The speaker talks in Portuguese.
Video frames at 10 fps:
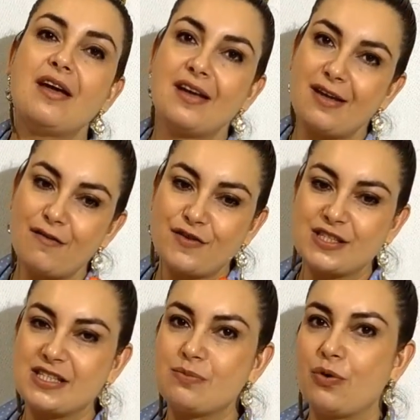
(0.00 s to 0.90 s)
que eu fiz
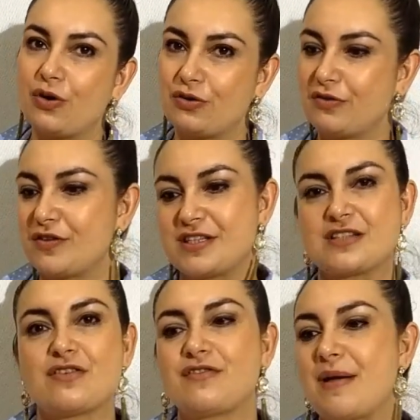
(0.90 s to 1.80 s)
esse bolo e vocês
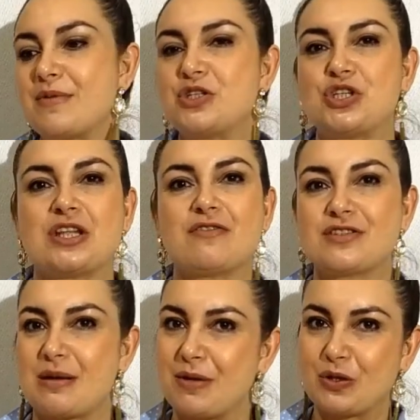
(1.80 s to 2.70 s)
vão ver a medida, vão
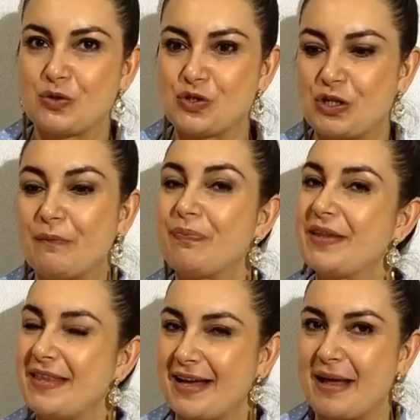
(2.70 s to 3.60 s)
saber tudinho
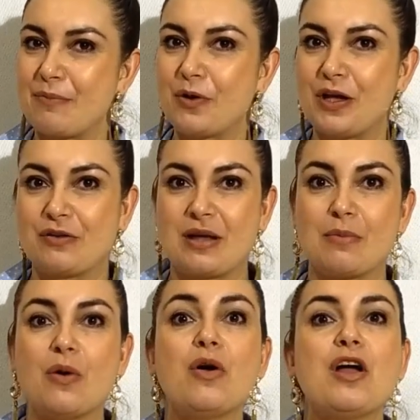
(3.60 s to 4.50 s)
daqui a pouquinho, tá
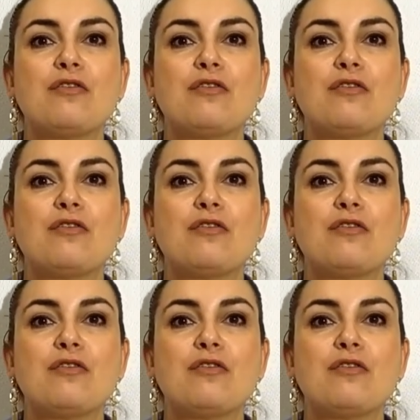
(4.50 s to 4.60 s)
bom?